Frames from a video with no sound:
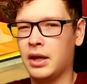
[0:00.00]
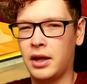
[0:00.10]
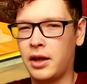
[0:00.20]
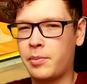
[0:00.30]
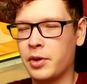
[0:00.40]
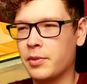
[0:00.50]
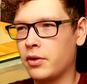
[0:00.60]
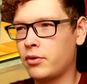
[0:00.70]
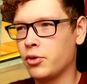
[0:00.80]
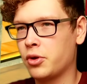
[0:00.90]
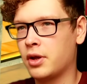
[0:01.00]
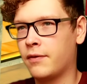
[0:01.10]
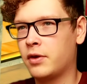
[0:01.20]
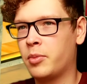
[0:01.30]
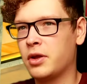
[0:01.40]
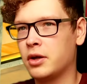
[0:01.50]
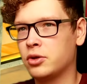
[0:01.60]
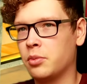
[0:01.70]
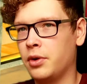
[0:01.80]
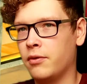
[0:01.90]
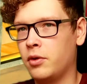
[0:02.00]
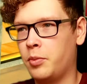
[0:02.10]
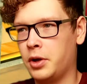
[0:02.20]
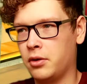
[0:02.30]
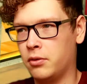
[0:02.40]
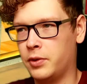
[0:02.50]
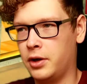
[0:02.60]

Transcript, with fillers: Это, я так понимаю, он хочет на автобазар, чтобы я его тпхнул,